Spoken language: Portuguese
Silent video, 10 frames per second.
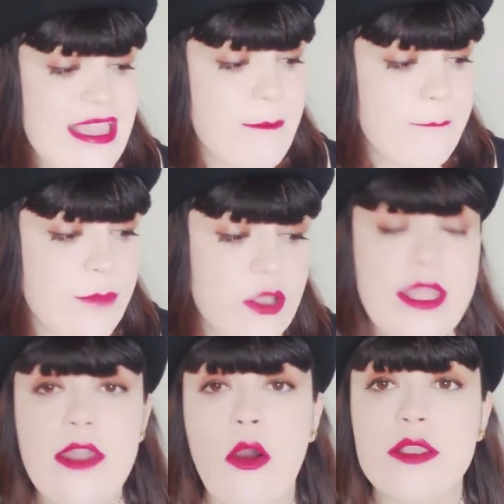e
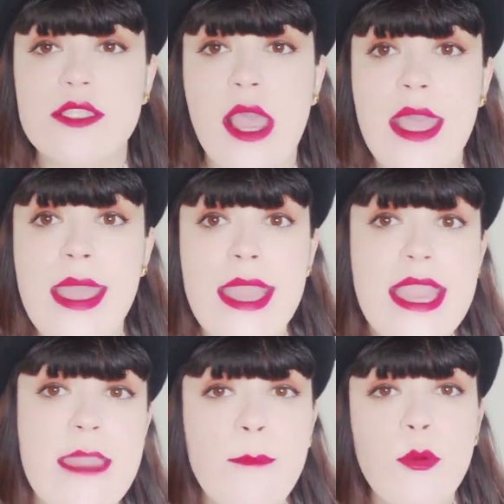poderosa
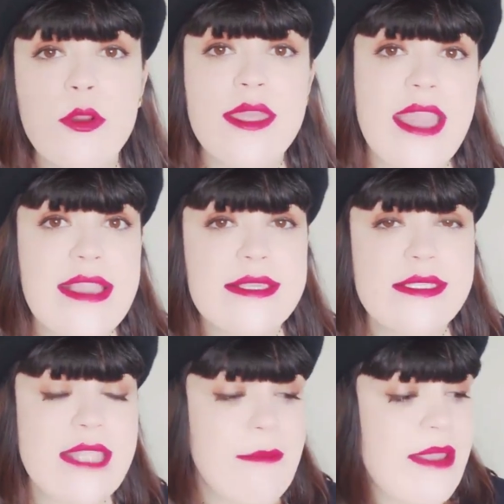e por que, que
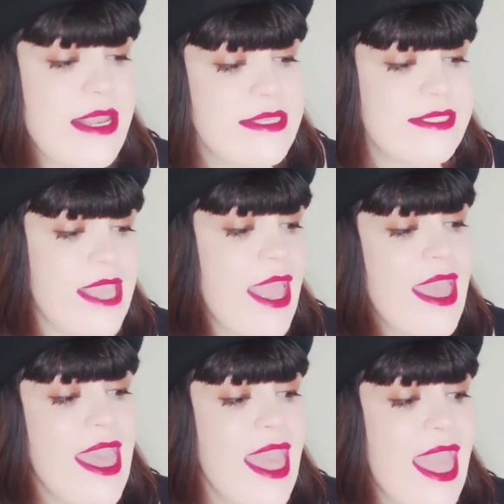estabelecer
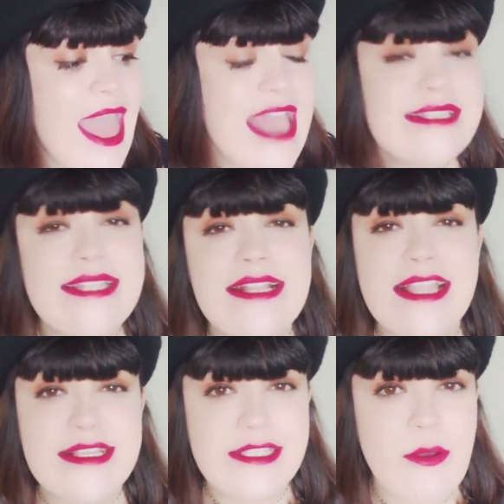esta
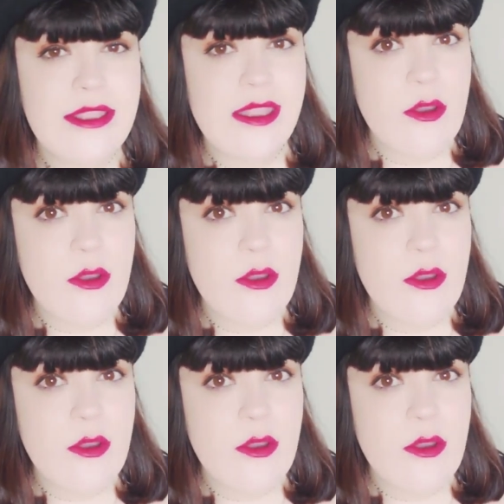intenção é tão